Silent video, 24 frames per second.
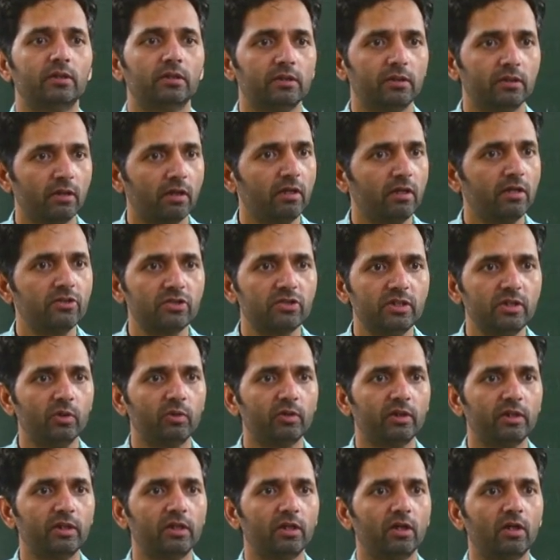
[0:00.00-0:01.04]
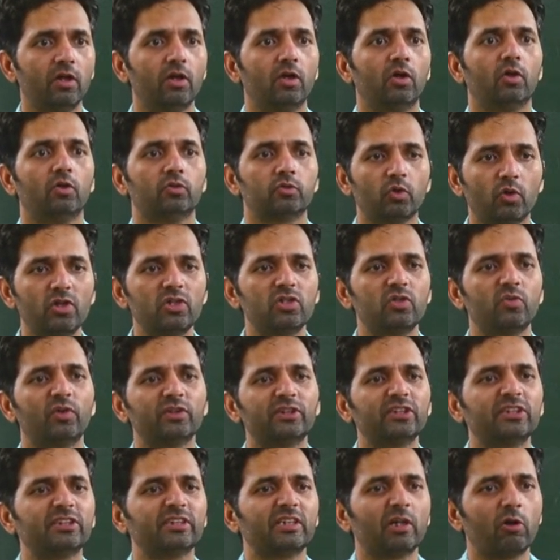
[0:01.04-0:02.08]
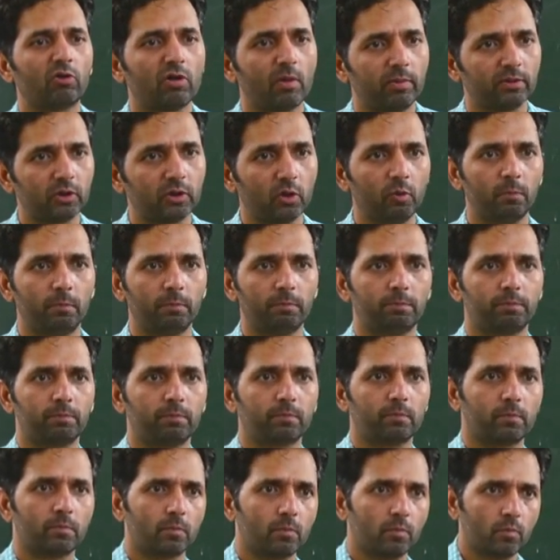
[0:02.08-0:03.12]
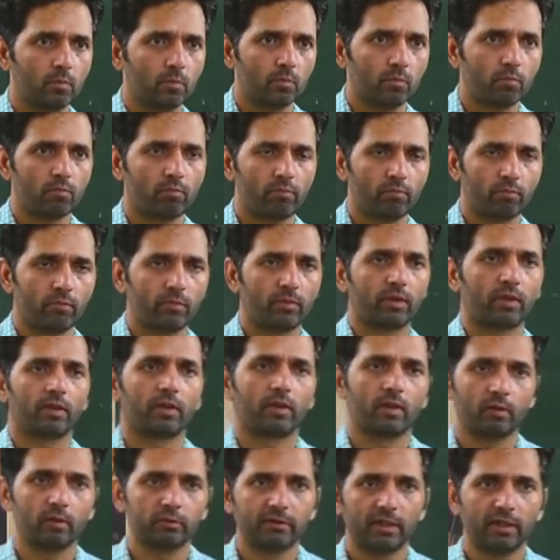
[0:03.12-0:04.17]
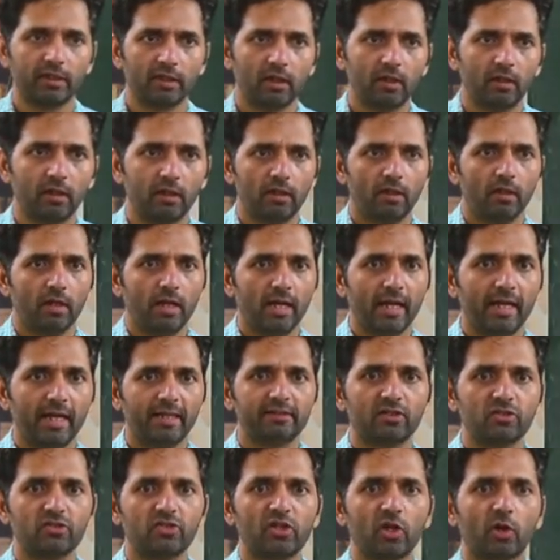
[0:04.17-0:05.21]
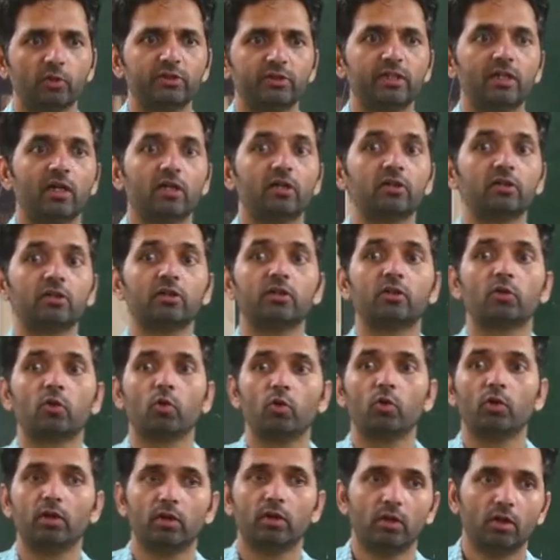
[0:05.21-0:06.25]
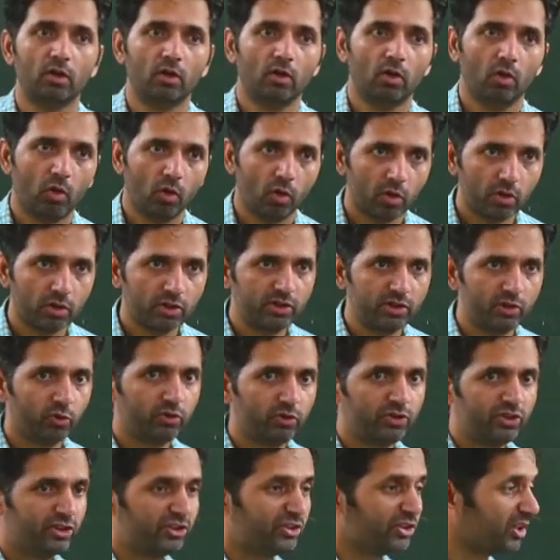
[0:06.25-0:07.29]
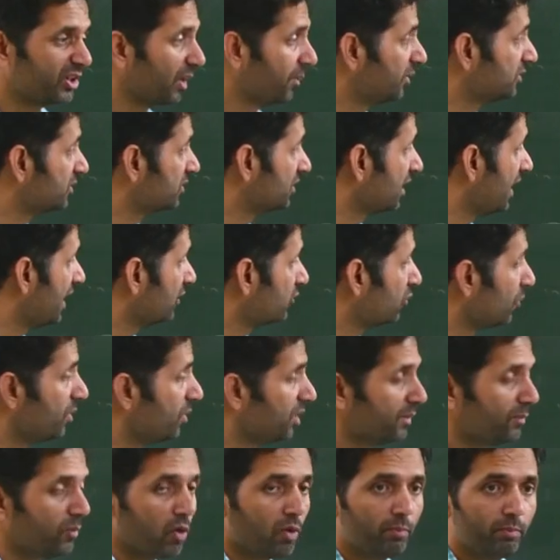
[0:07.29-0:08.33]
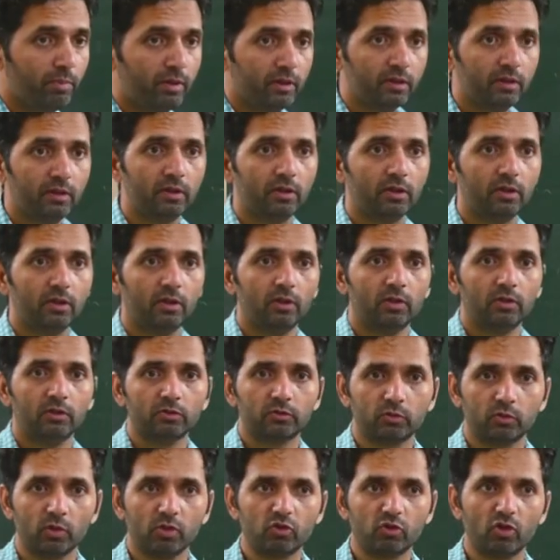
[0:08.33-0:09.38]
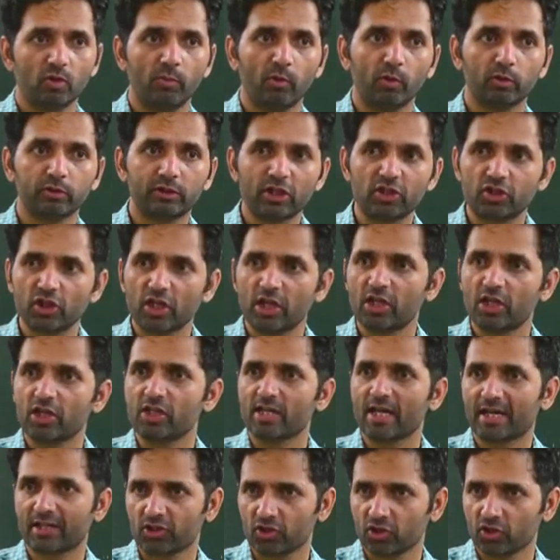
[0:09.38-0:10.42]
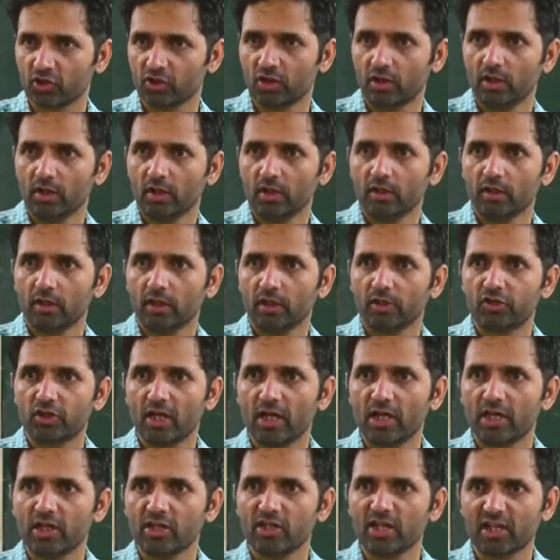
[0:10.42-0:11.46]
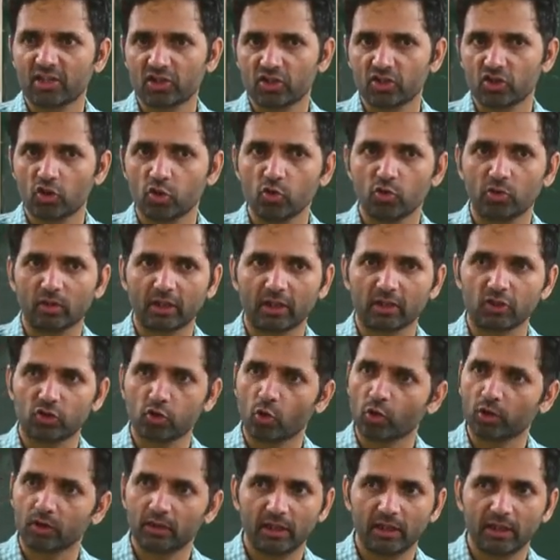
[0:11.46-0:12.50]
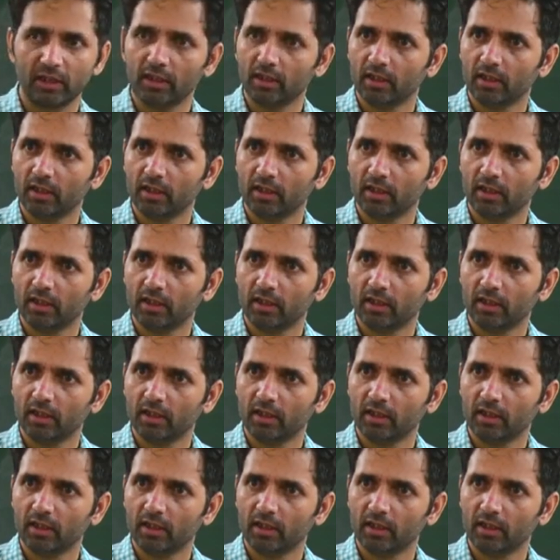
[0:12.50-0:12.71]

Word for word: रिलीज नहीं होगी तो इस वजह से क्या होगा बताओ क्या हो जाएगा एनर्जी क्या हो जाएगी अनकंट्रोल्ड और इसी इसी से क्या बनता है एटॉमिक बॉम्ब तो इसको बोलते हैं चेन रिएक्शन ये चेन रिएक्शन शुरू करके छोड़ दें